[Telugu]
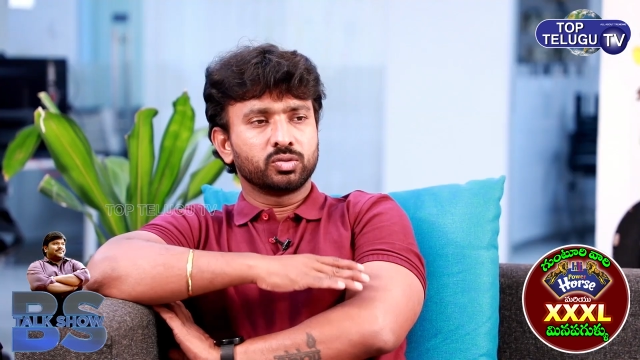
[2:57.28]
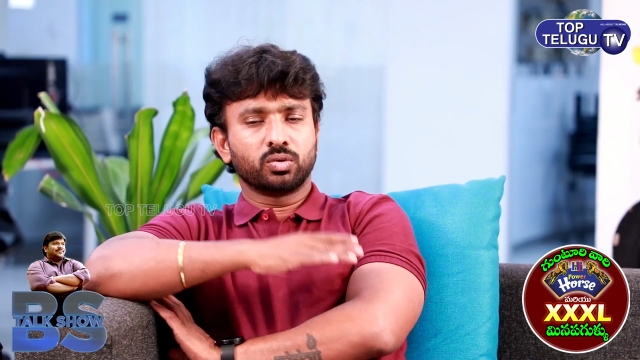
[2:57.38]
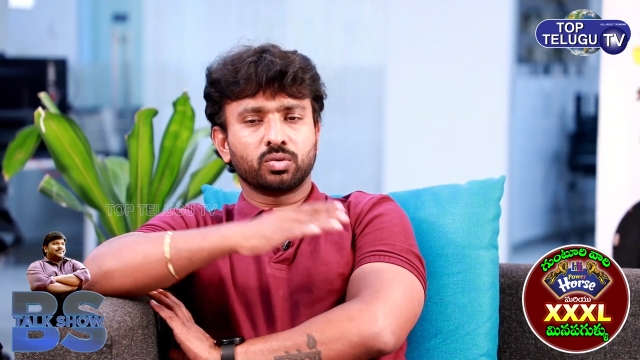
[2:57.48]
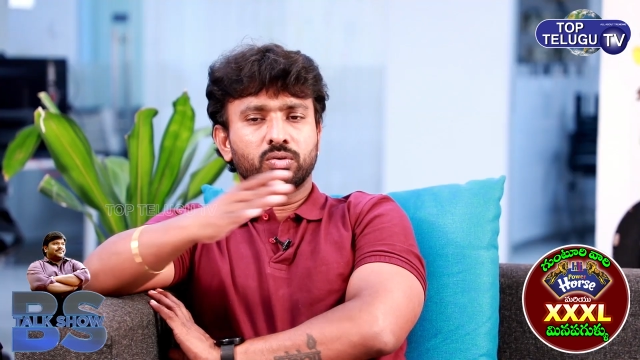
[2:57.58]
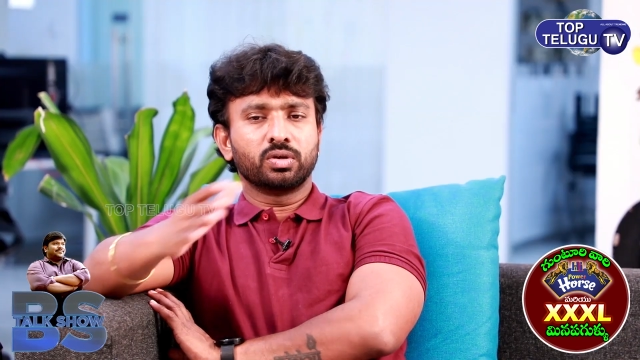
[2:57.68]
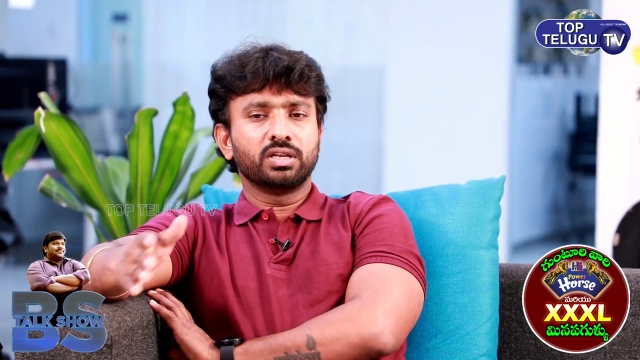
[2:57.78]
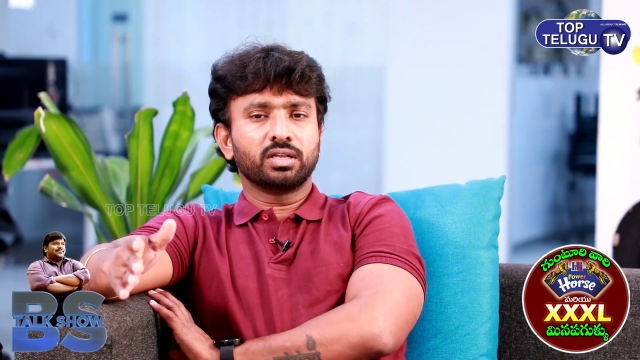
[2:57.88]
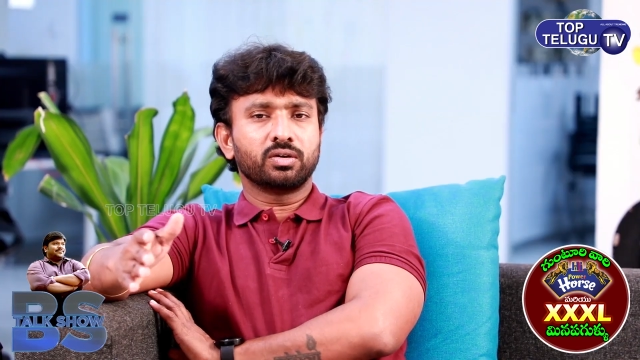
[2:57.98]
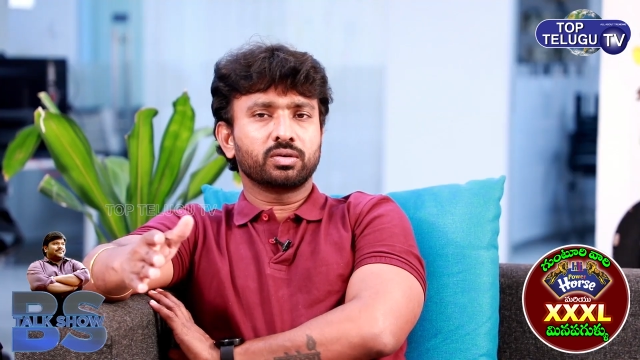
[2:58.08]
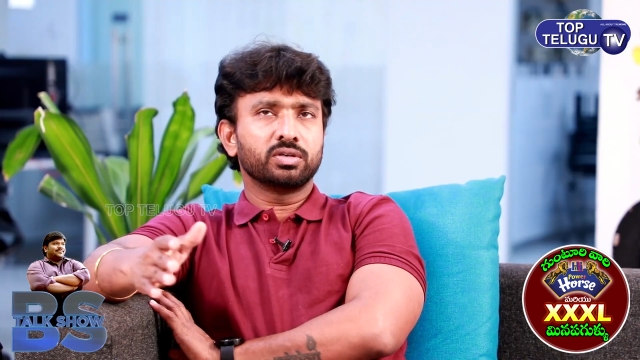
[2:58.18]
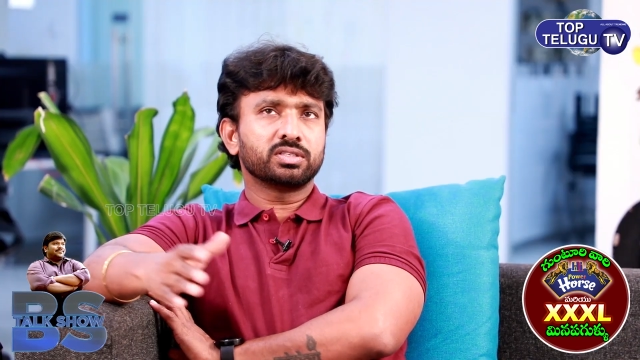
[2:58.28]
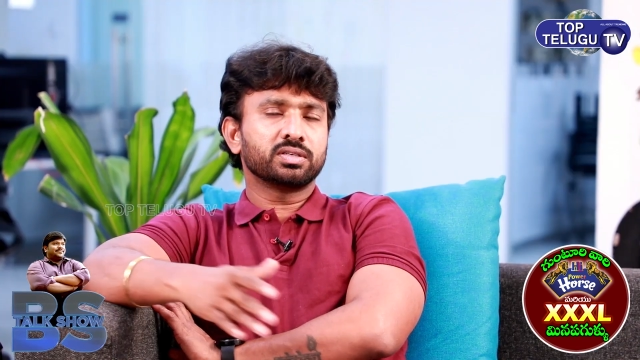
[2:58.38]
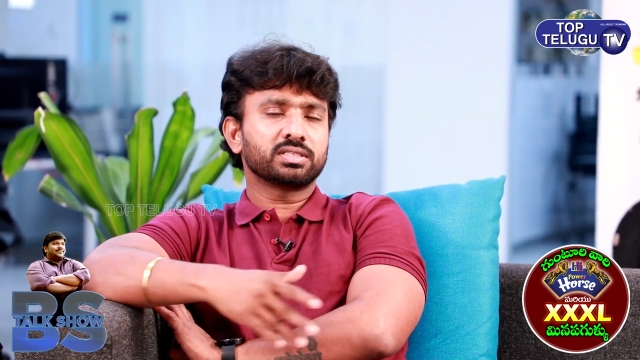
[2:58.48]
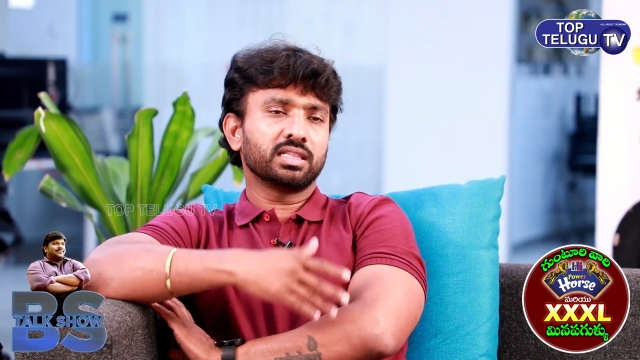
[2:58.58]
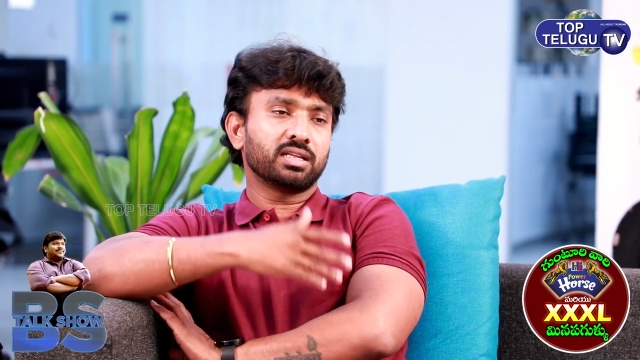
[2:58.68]
సో కొన్ని కొన్ని
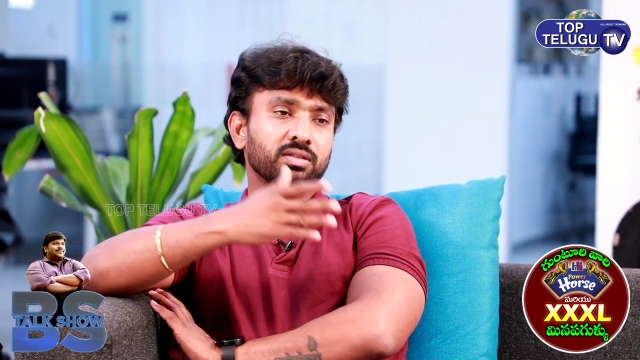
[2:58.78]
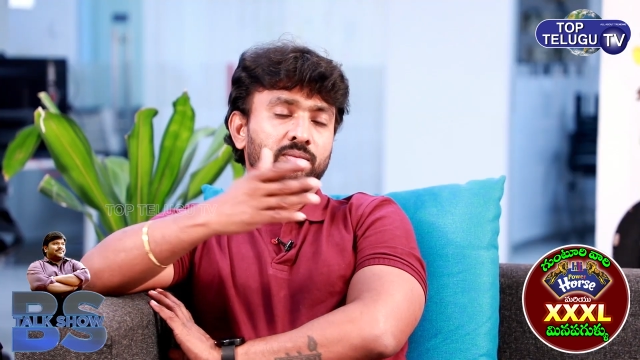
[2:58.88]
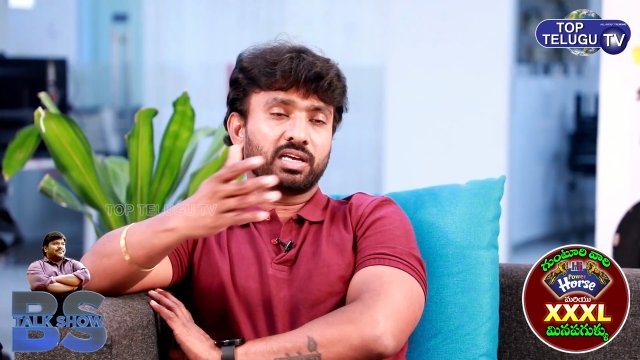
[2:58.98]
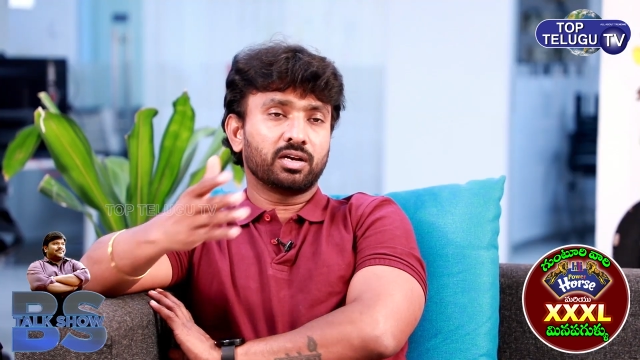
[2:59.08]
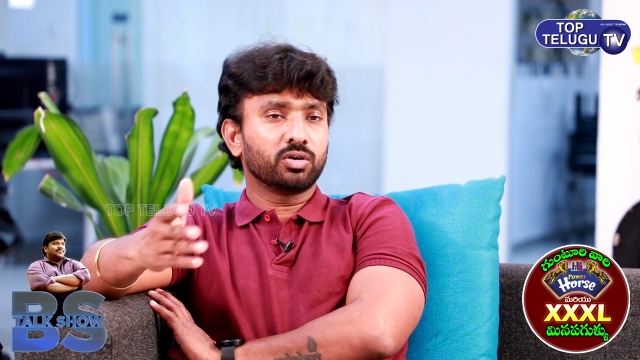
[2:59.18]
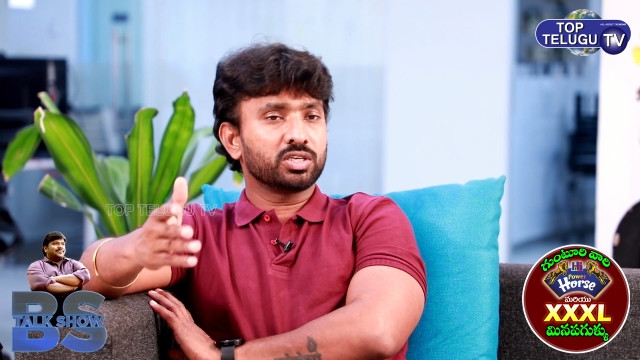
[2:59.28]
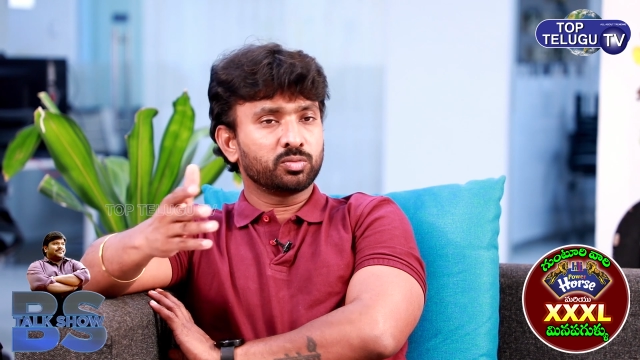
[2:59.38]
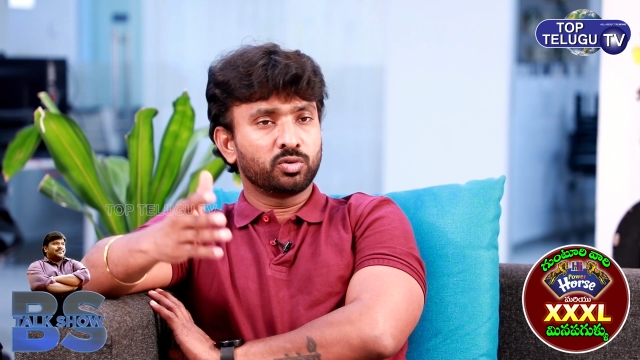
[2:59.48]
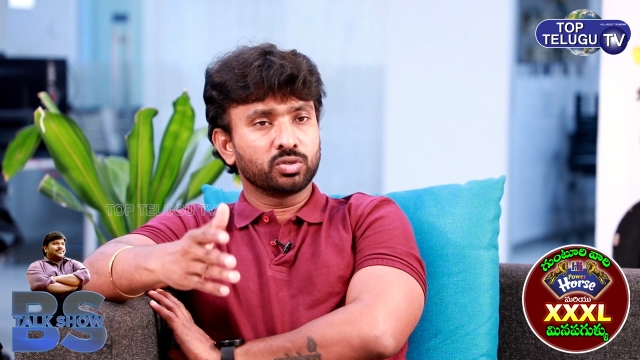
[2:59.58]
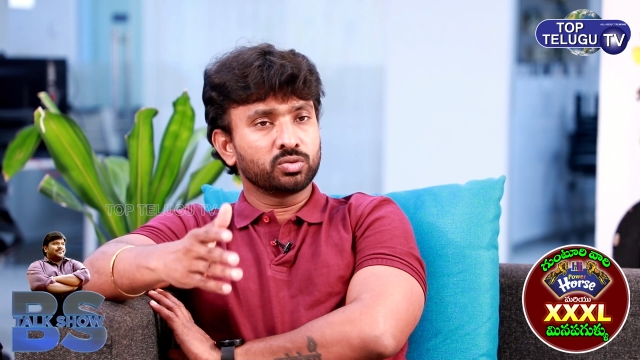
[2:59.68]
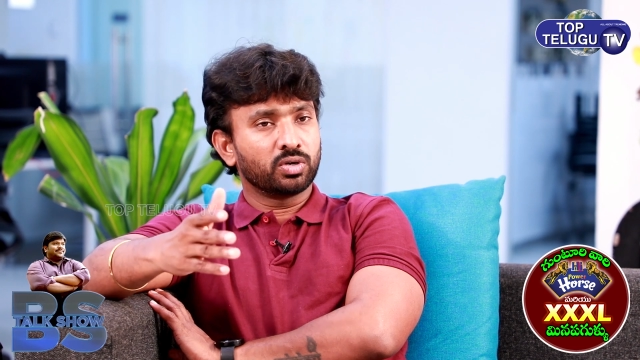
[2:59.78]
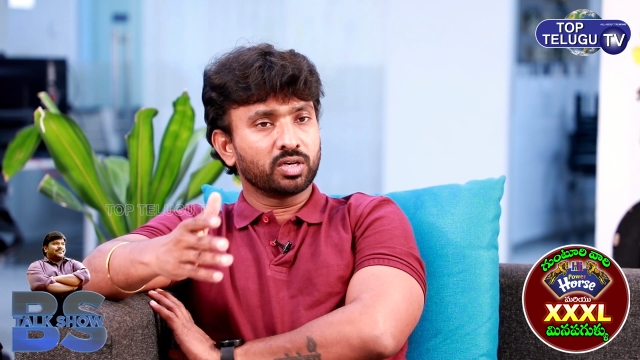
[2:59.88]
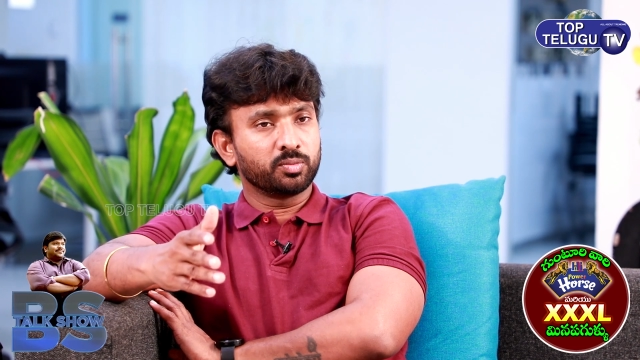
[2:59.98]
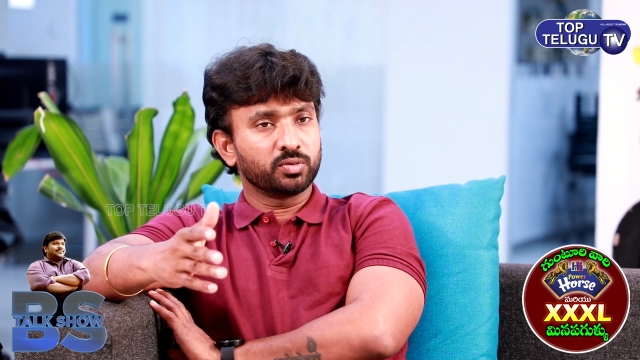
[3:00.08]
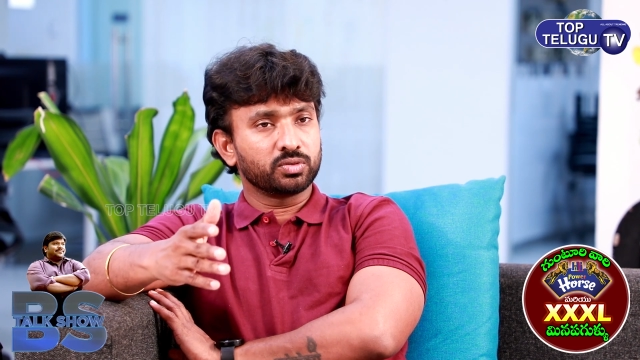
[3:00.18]
సంవత్సరాల తర్వాత మనకు అవకాశం ఉండొచ్చు
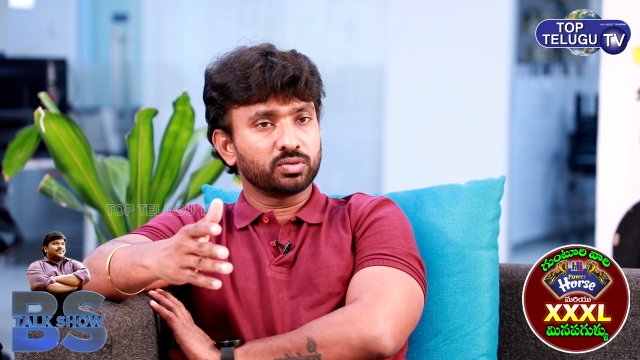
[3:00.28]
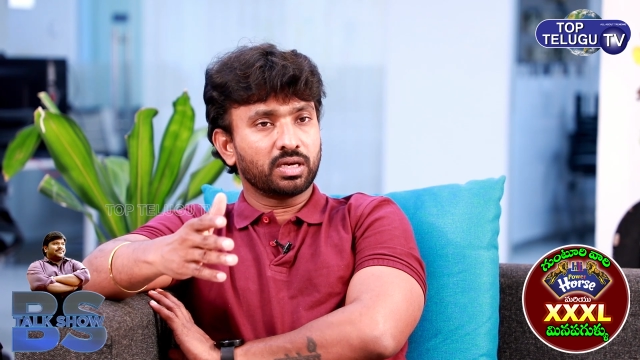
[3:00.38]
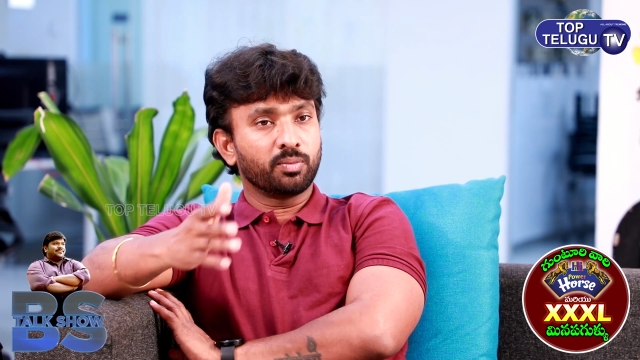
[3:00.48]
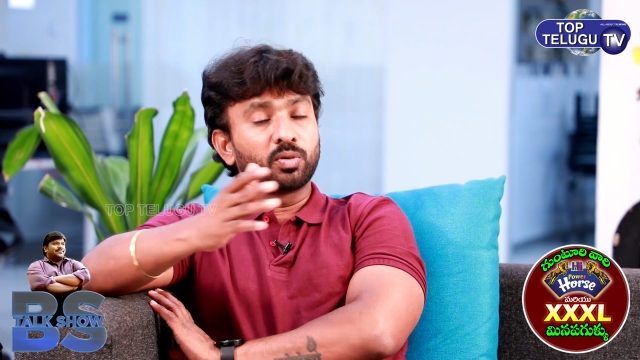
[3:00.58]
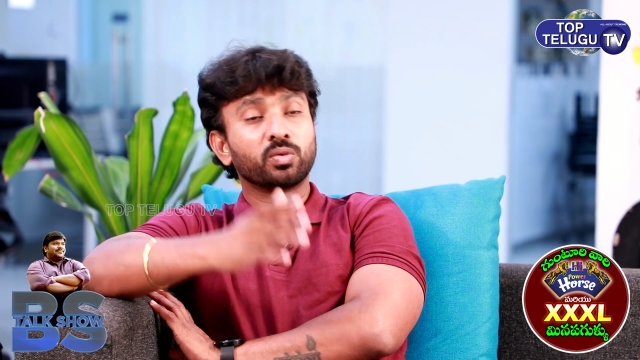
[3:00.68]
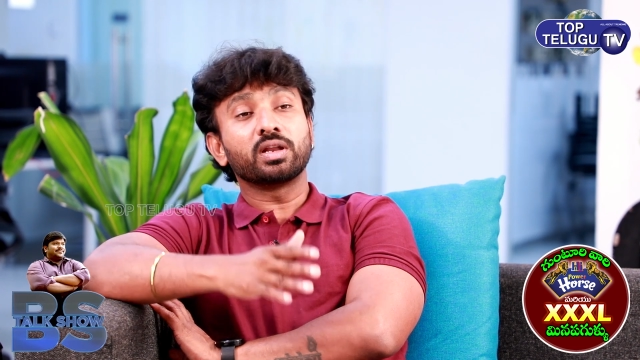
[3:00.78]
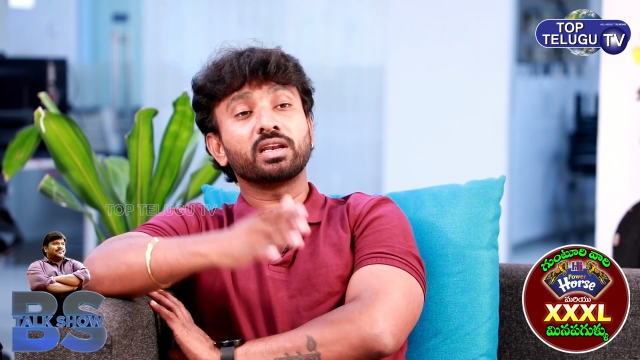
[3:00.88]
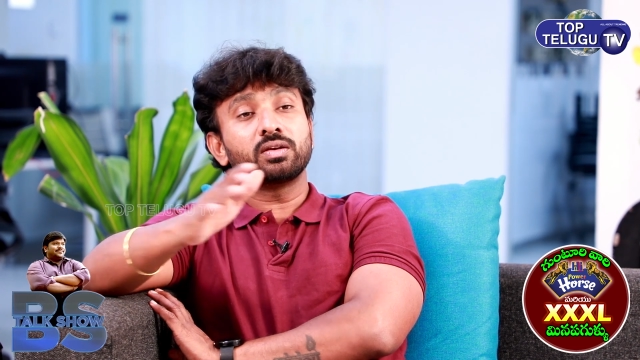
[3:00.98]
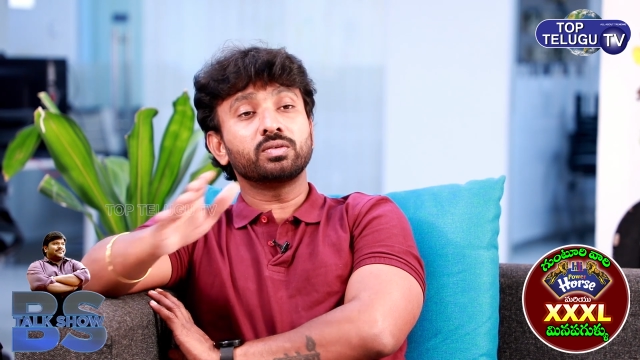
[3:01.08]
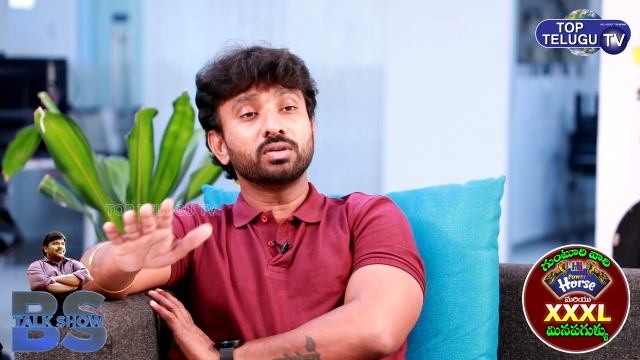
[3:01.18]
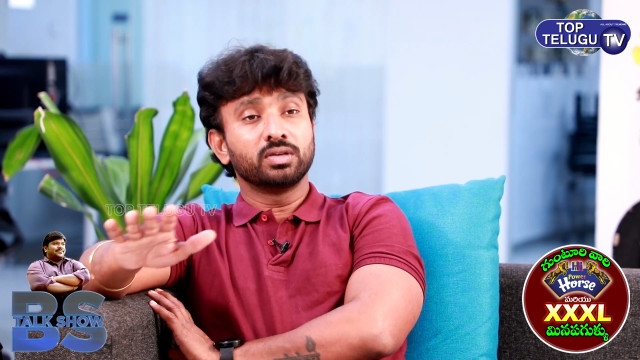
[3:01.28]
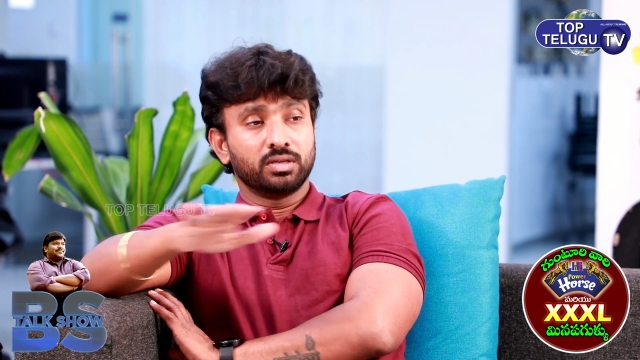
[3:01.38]
ఉండకపోవచ్చు అప్పుడు కూడా నేను